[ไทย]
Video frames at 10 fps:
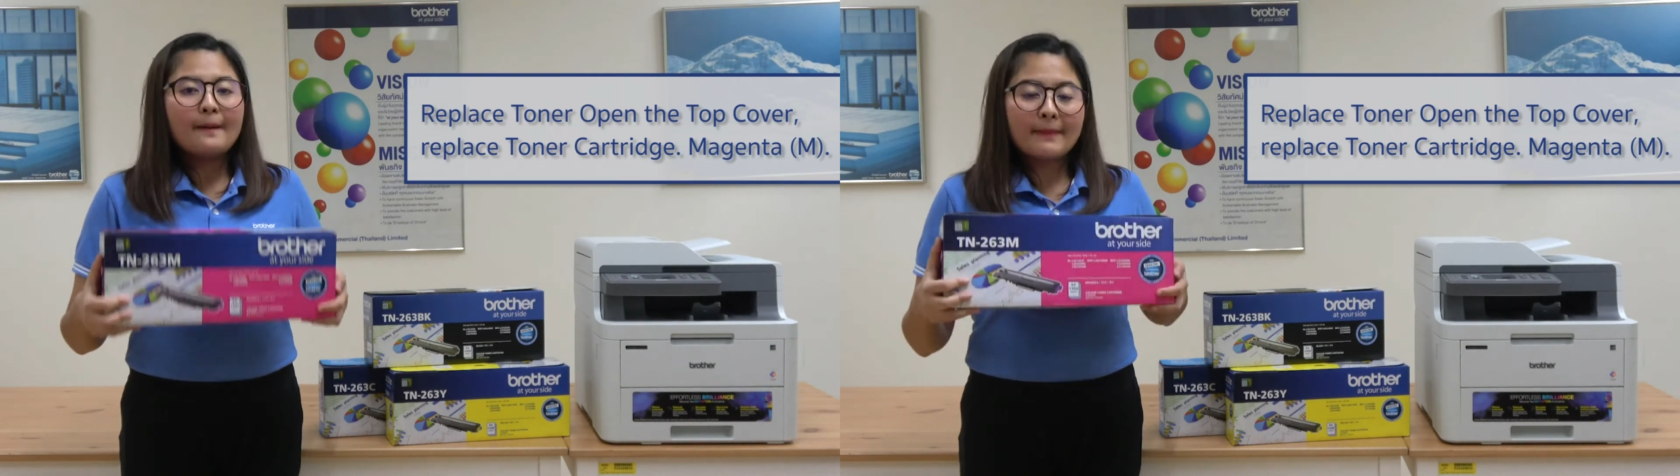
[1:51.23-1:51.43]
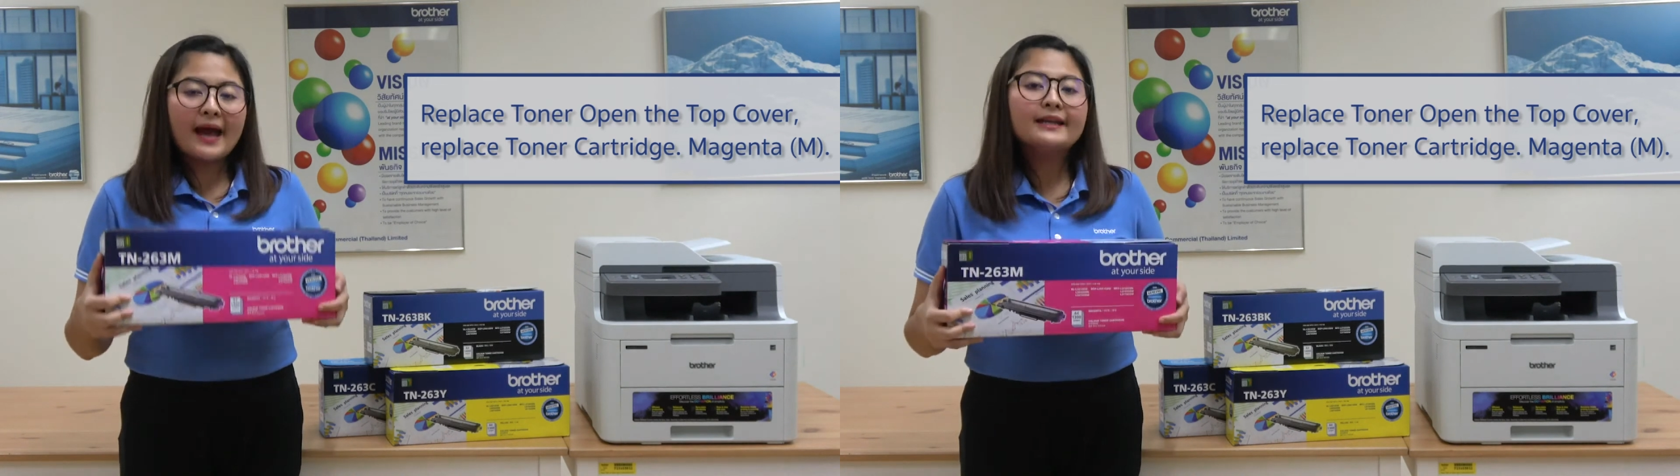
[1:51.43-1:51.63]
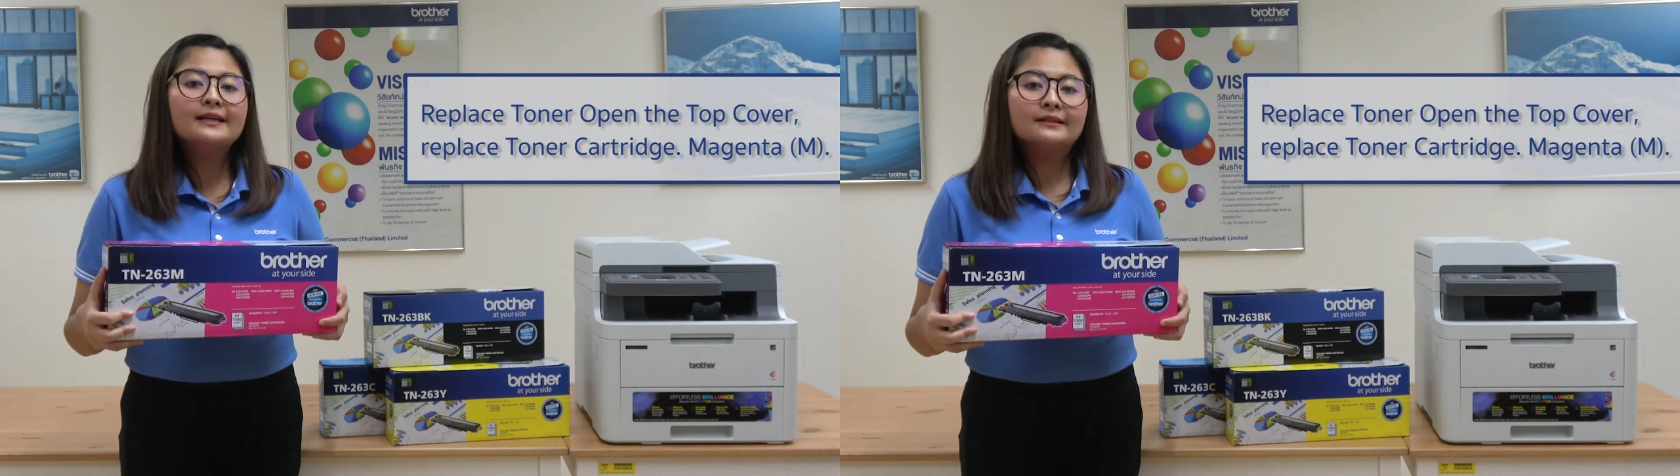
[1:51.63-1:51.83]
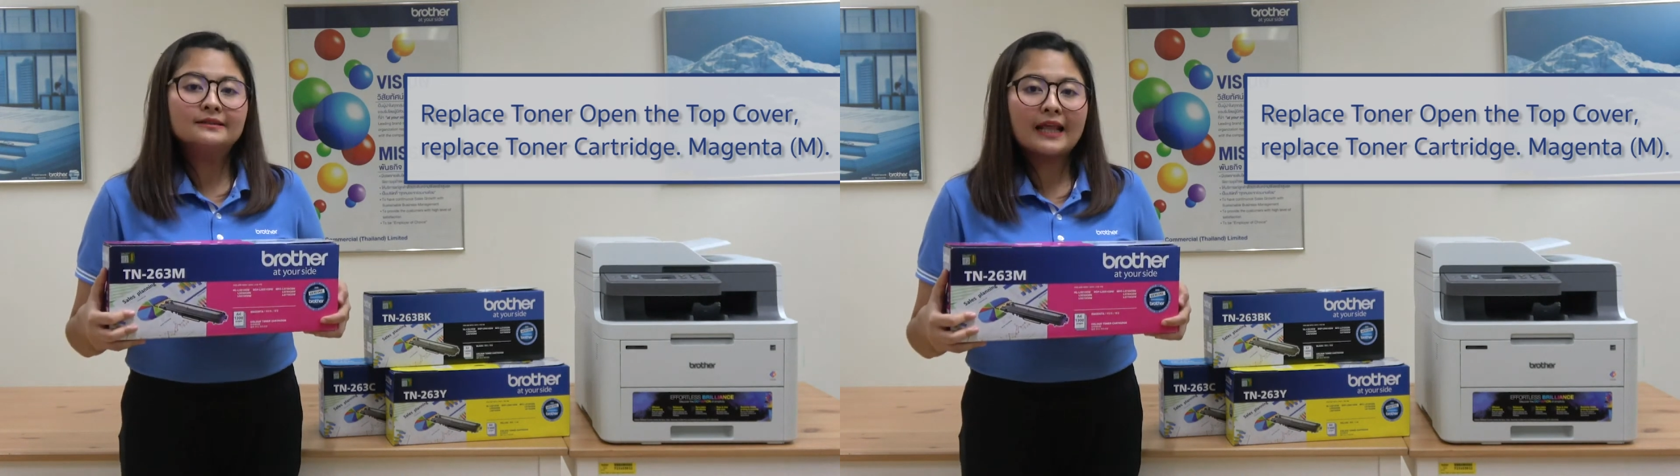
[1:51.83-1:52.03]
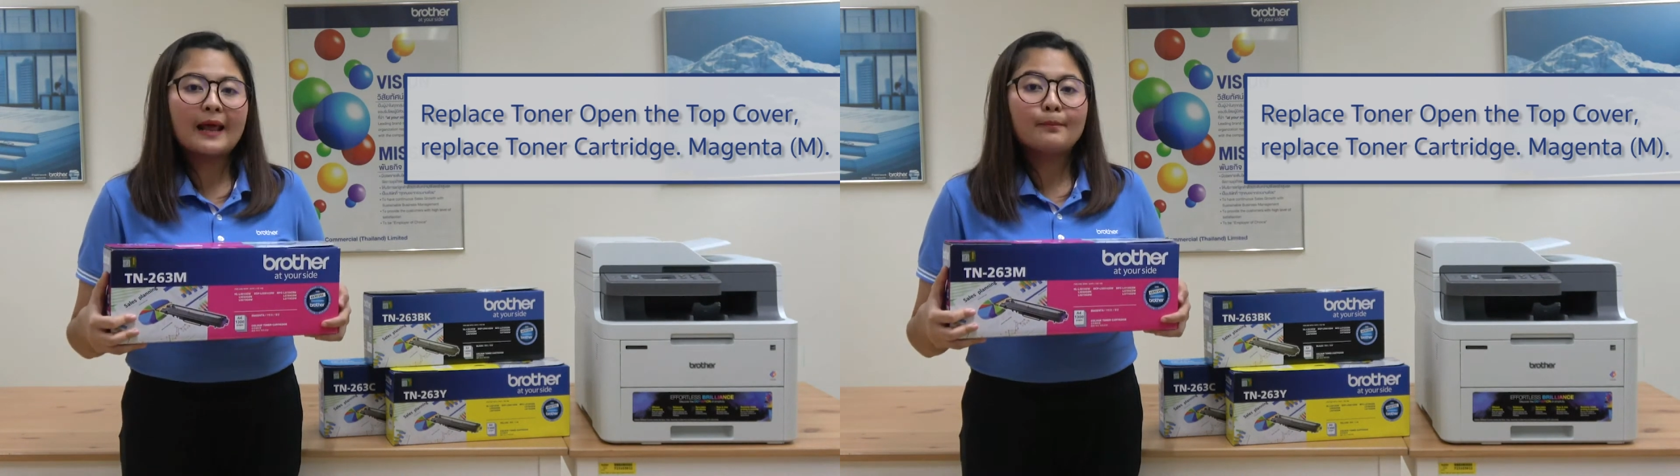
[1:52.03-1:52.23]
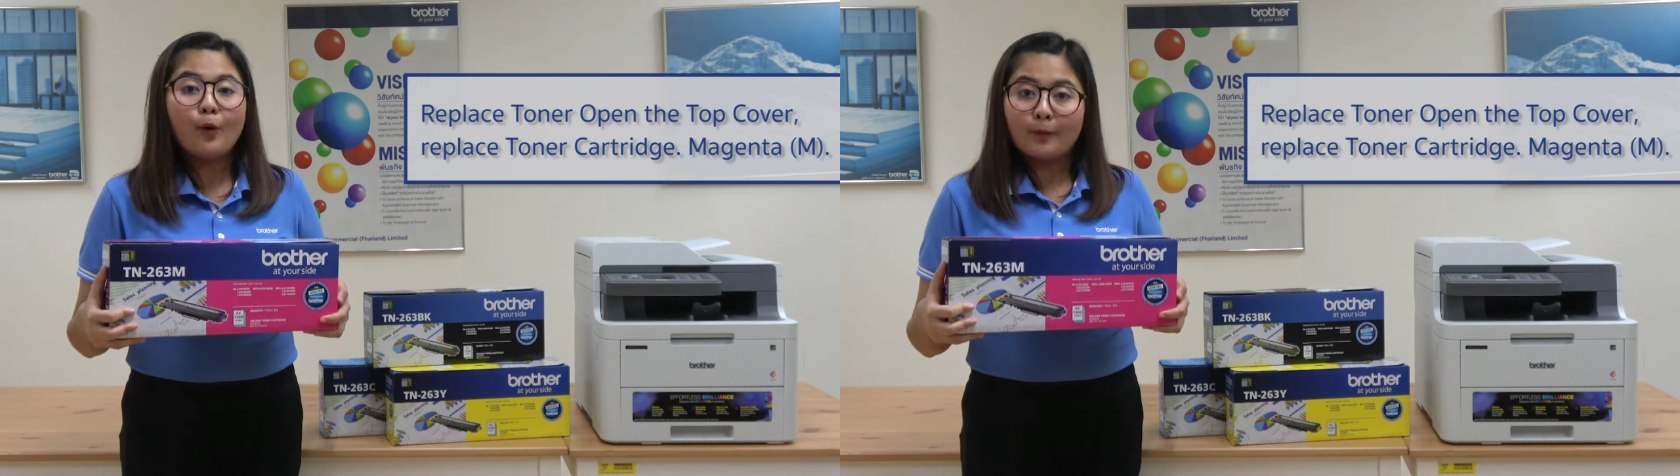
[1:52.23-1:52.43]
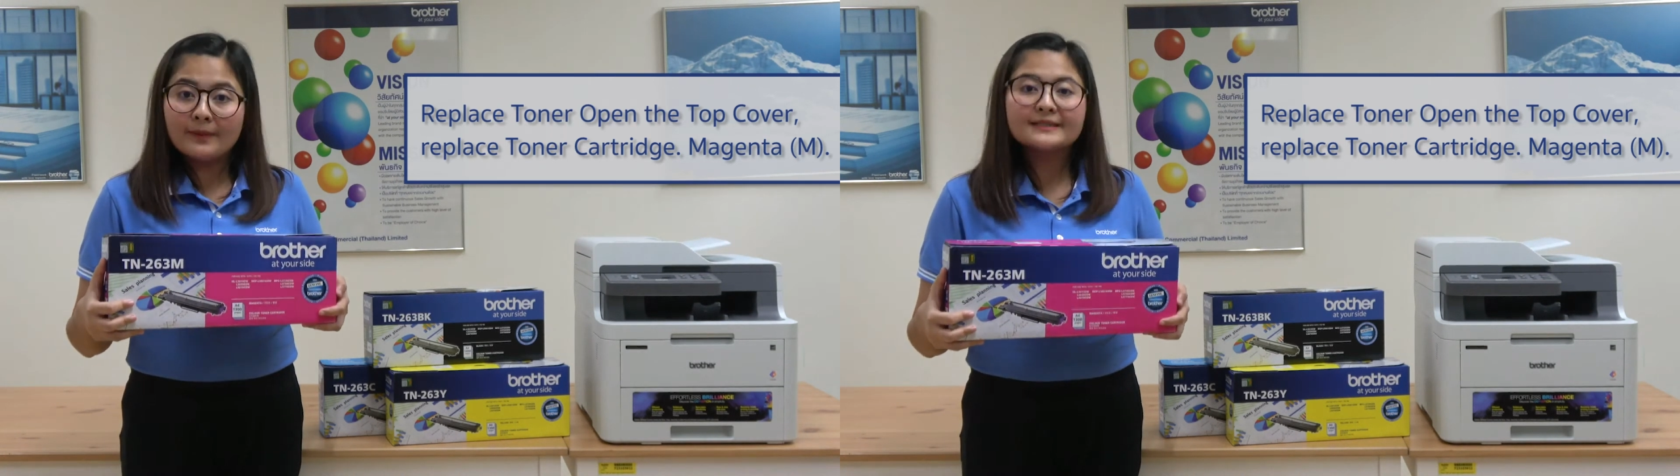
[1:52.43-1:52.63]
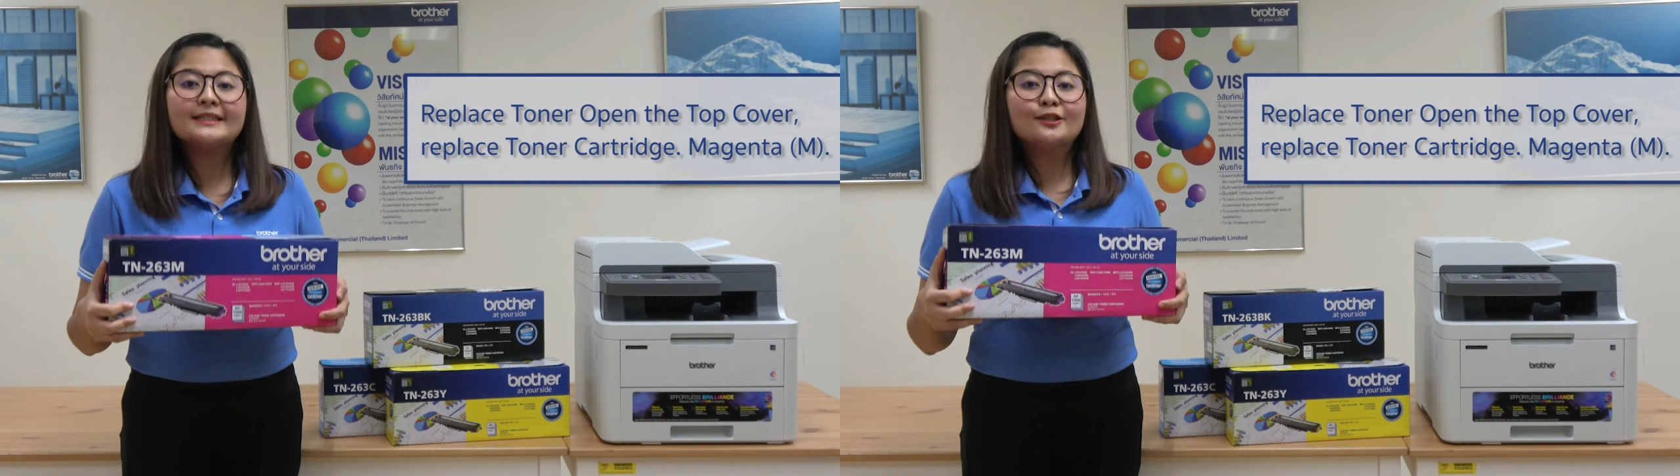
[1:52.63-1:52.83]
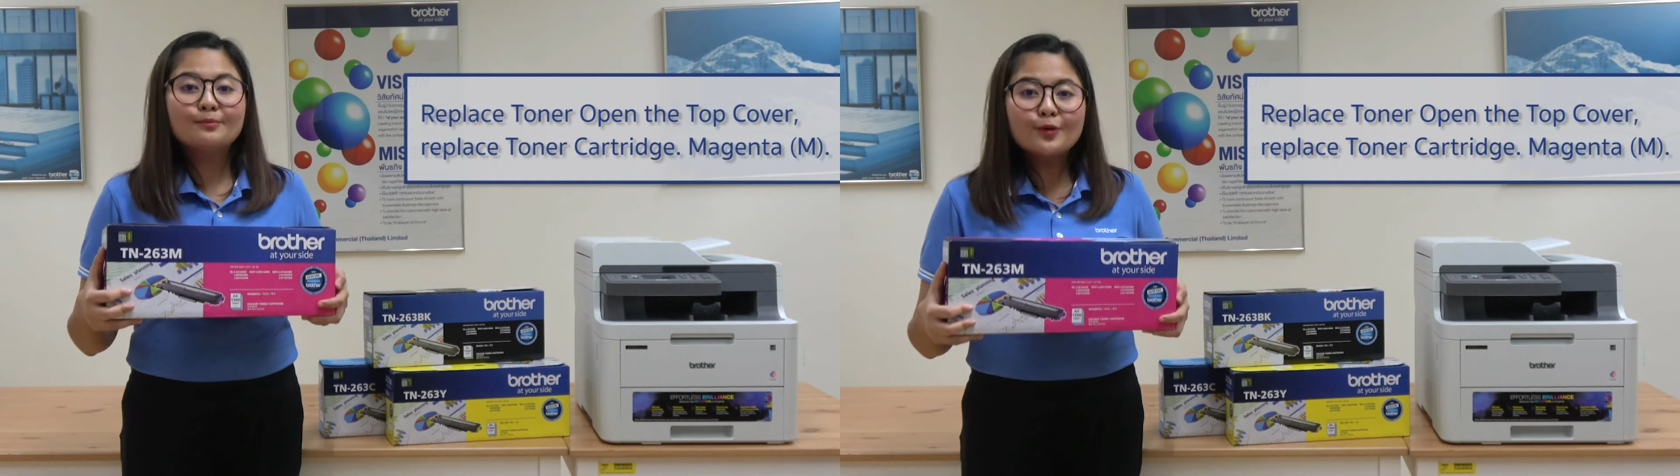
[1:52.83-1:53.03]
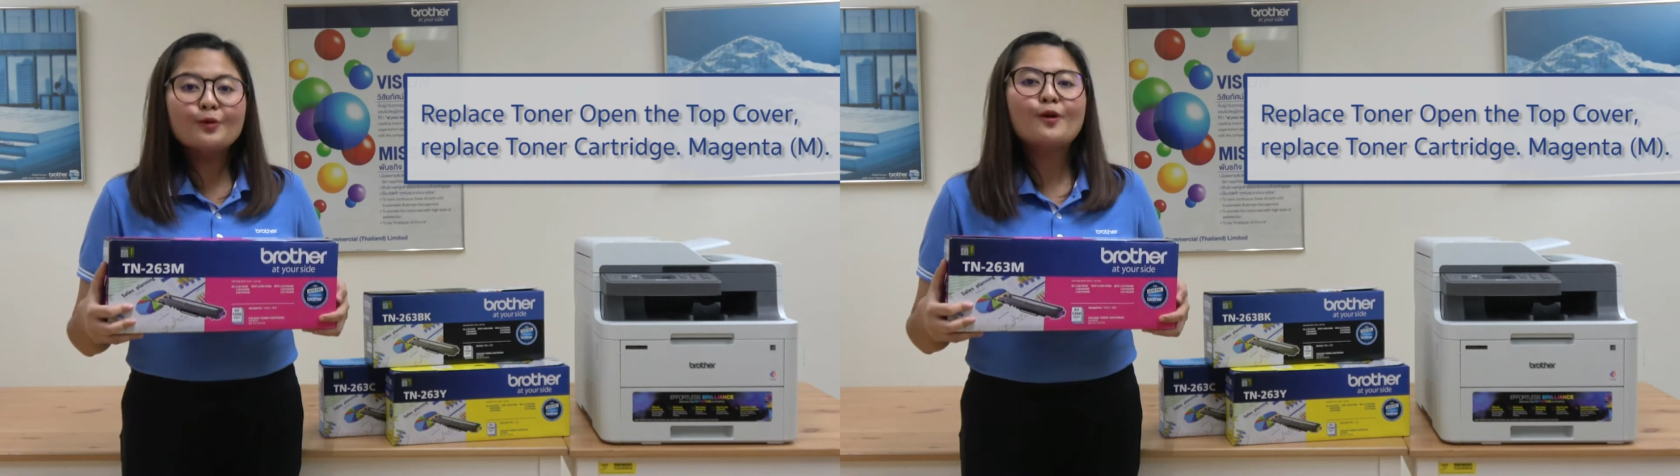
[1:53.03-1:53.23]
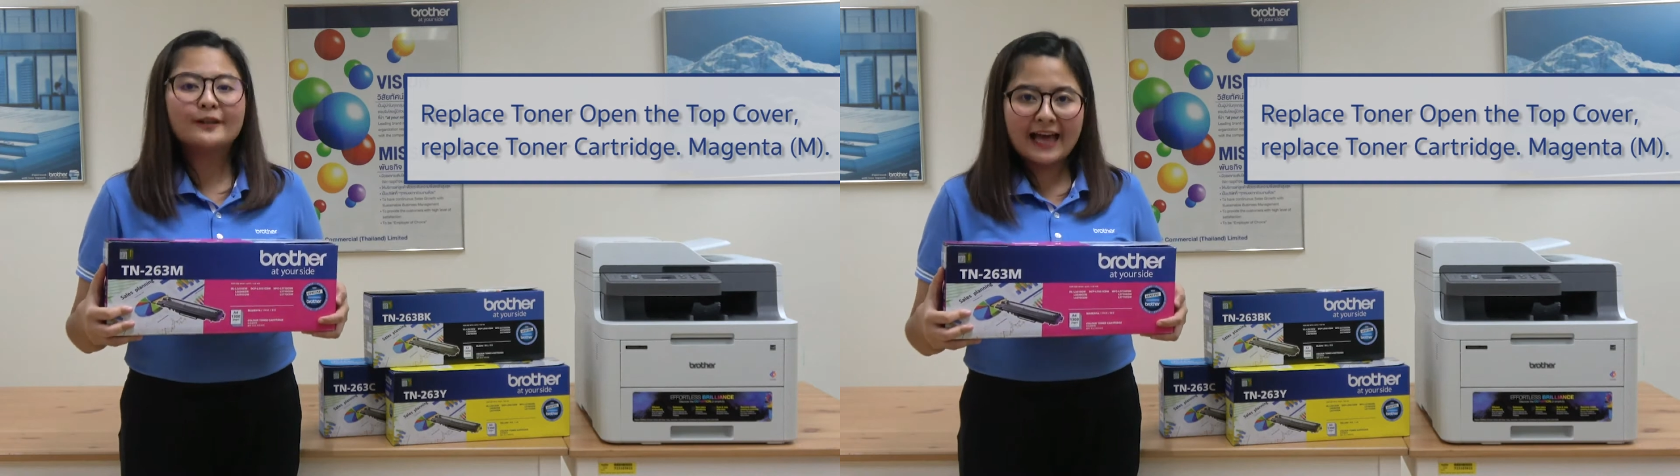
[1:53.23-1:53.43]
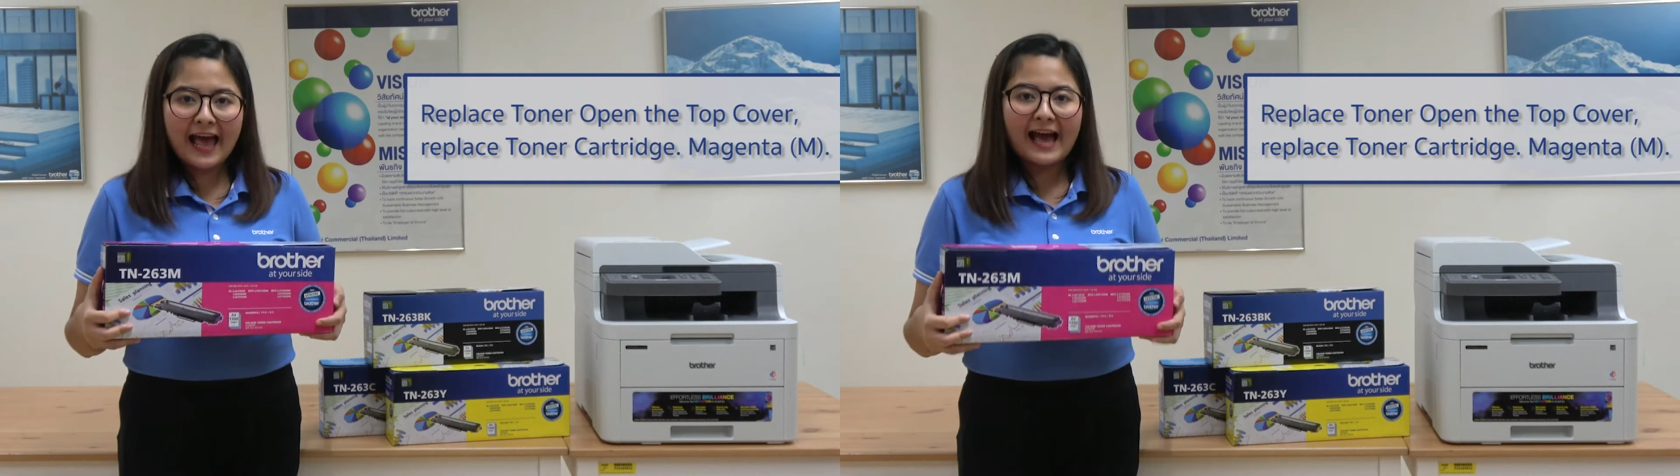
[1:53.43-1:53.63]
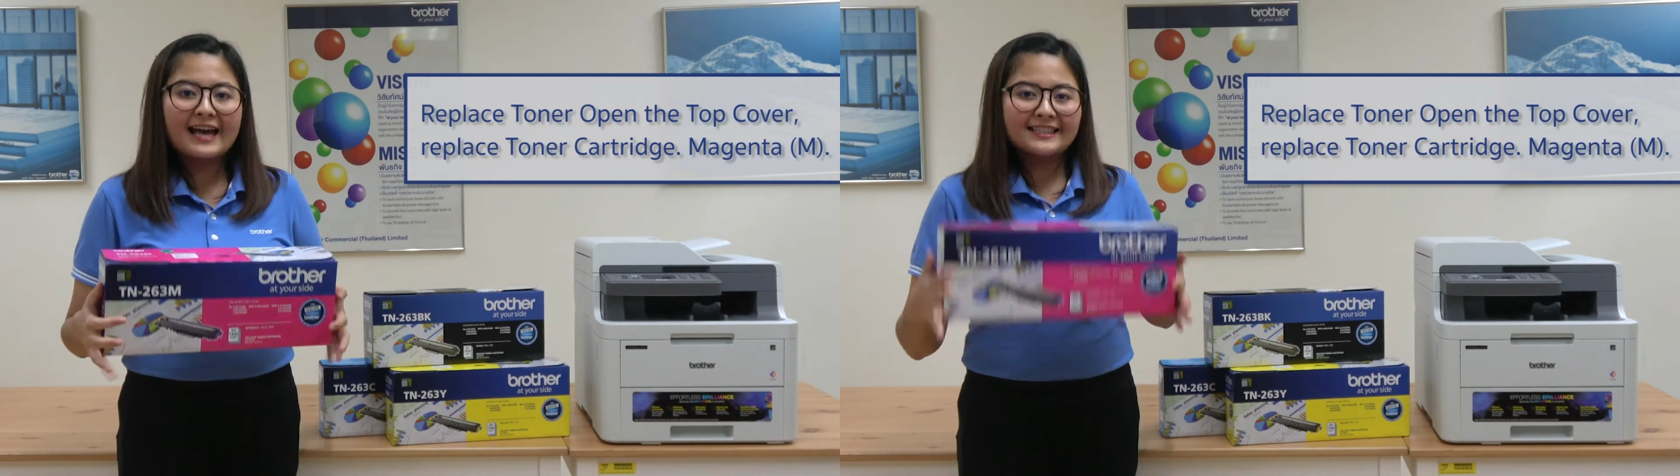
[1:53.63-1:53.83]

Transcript: หมายถึงตลับผมหมึกสีชมพูหมดค่ะ